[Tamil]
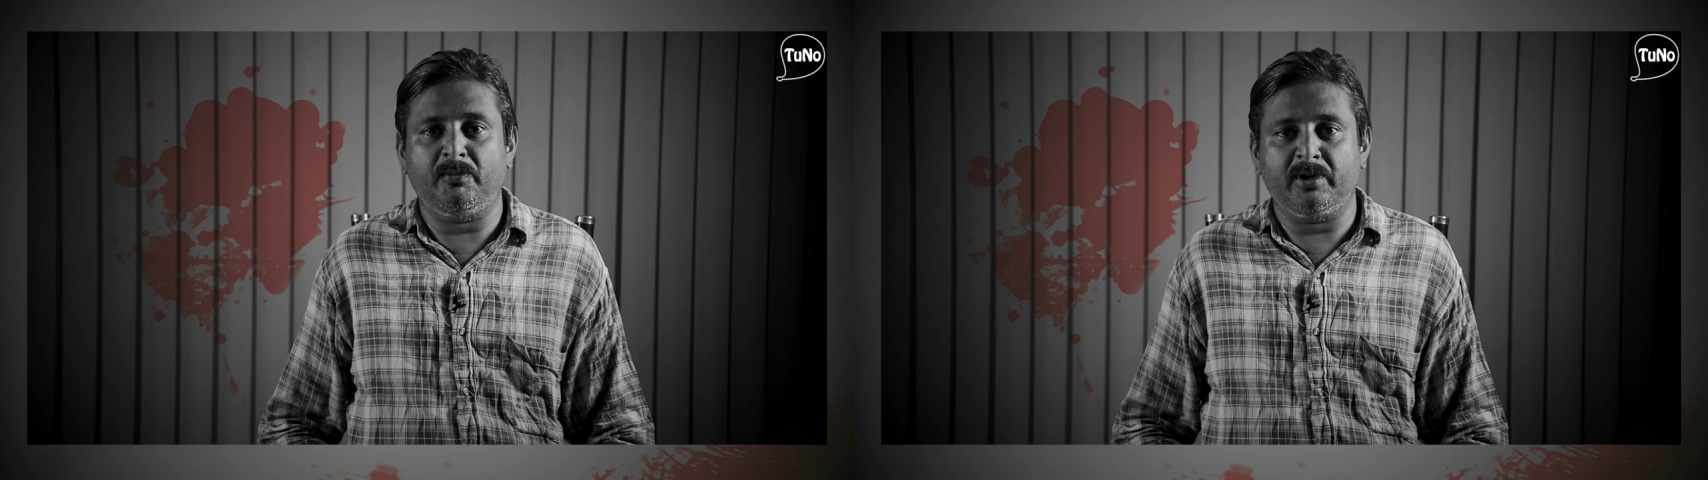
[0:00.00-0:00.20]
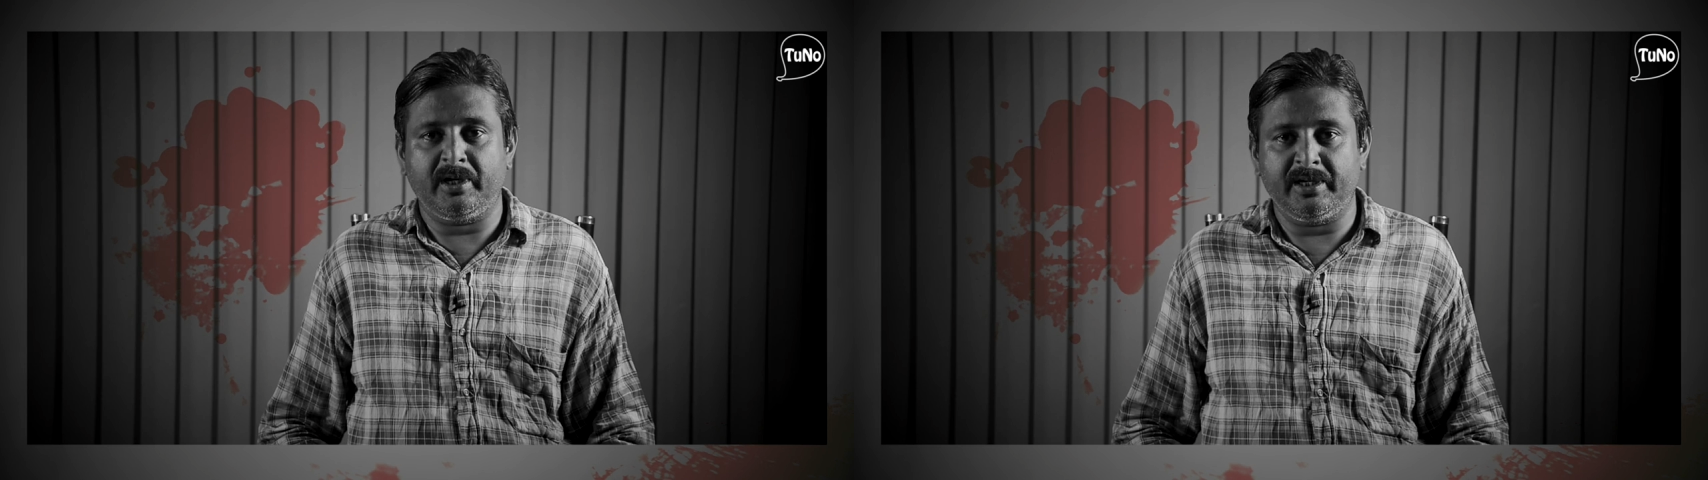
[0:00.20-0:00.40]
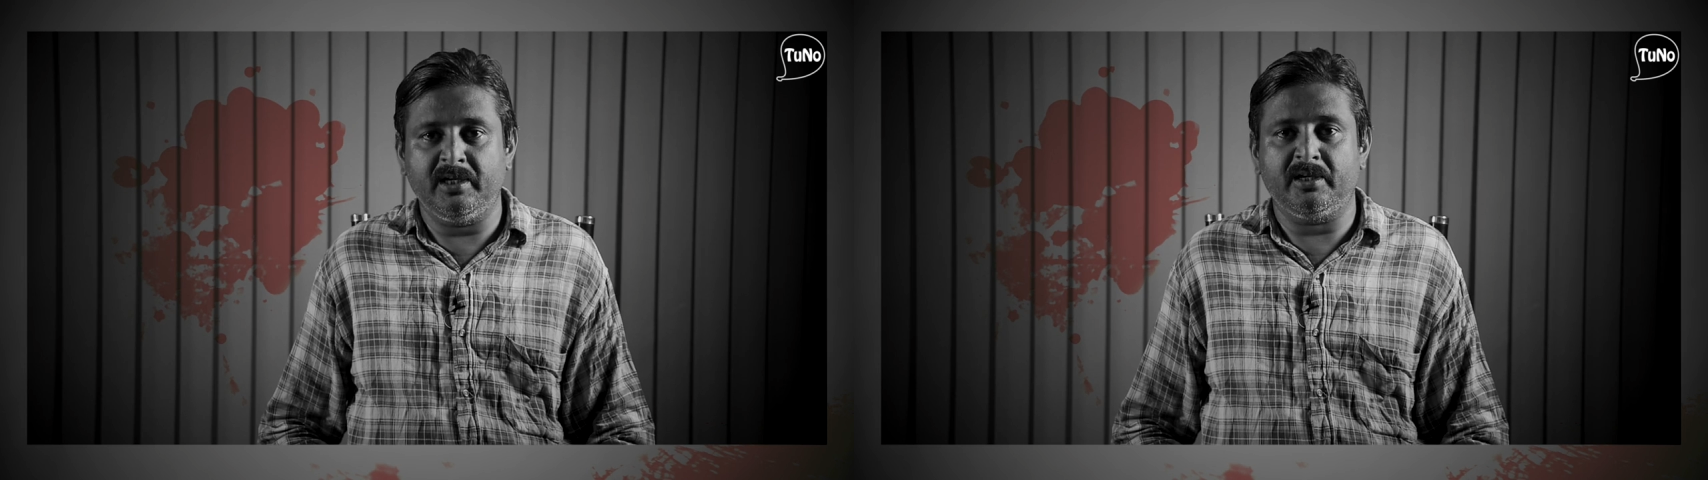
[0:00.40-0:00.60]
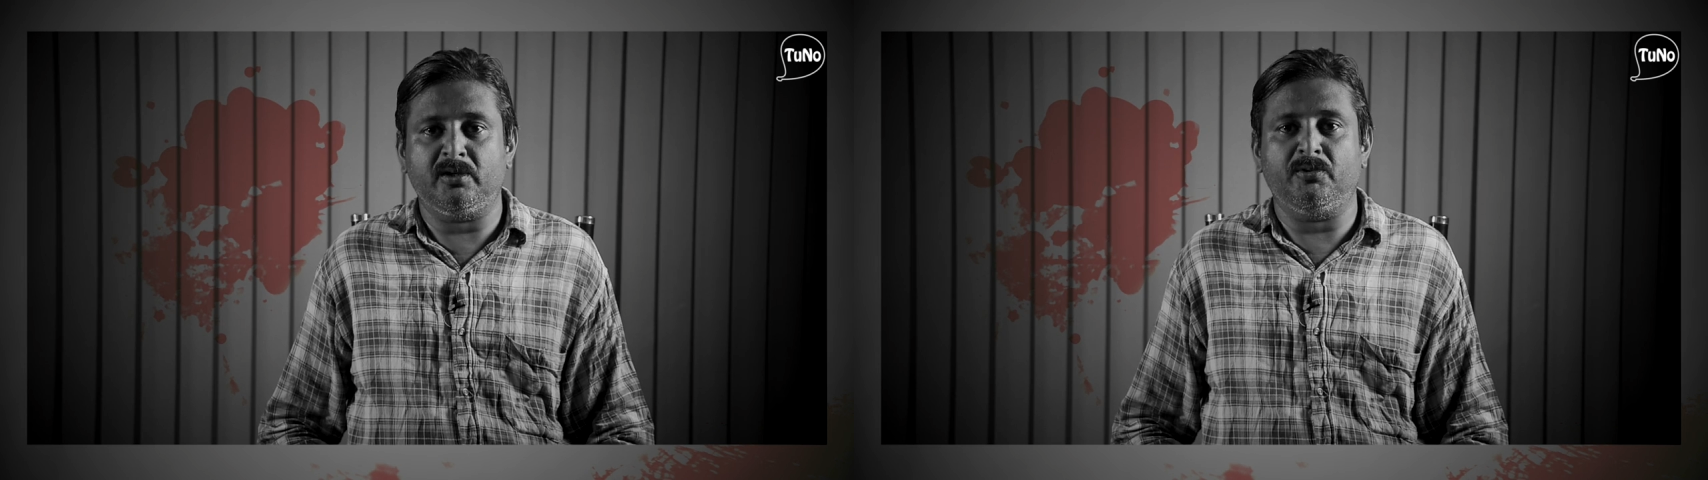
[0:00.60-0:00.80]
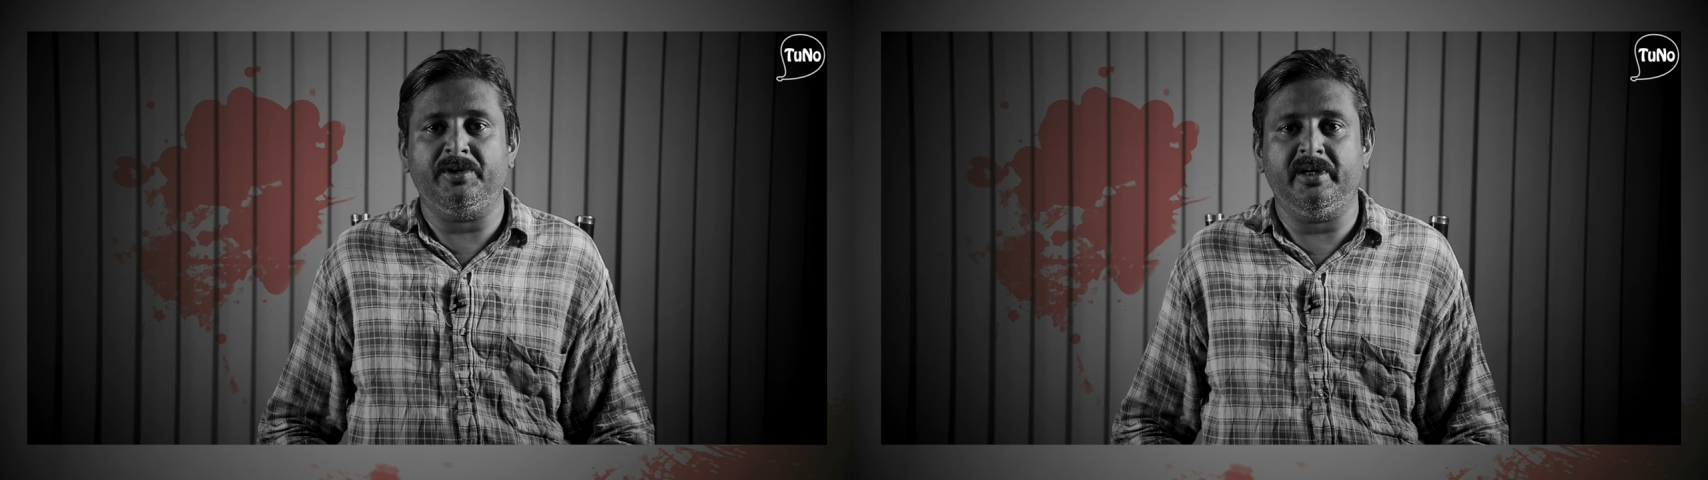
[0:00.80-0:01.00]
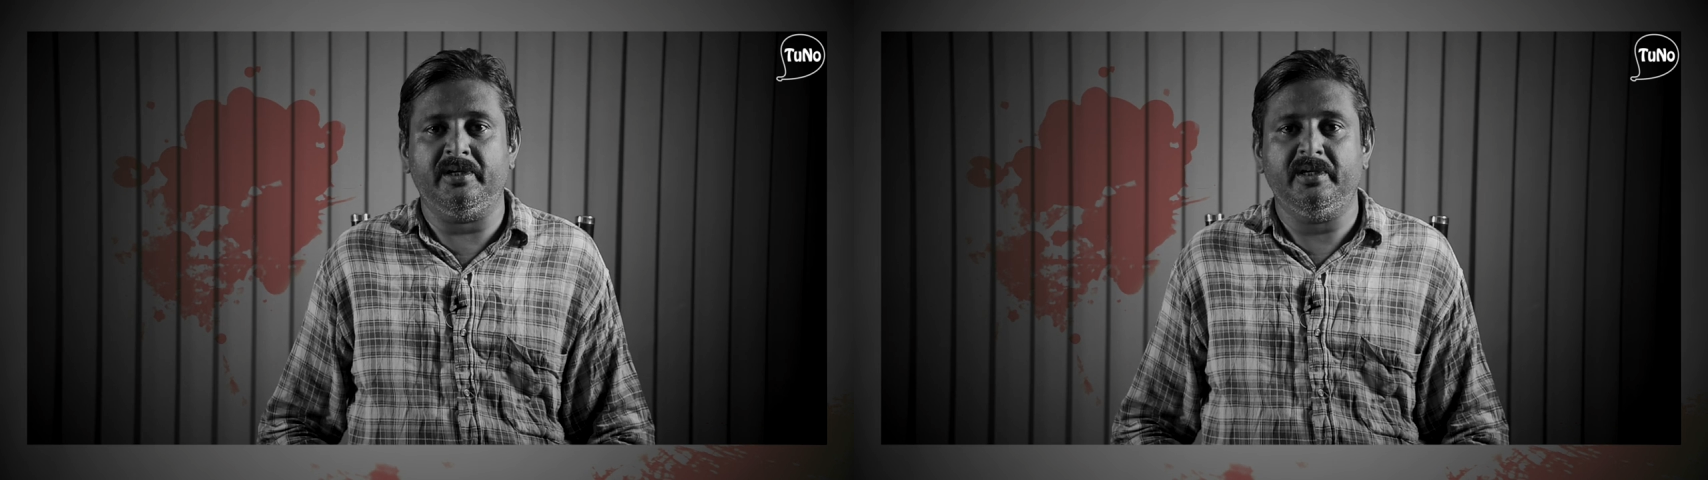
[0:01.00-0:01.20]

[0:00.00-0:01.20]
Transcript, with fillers: அவர் அணியில் இருக்கக்கூடிய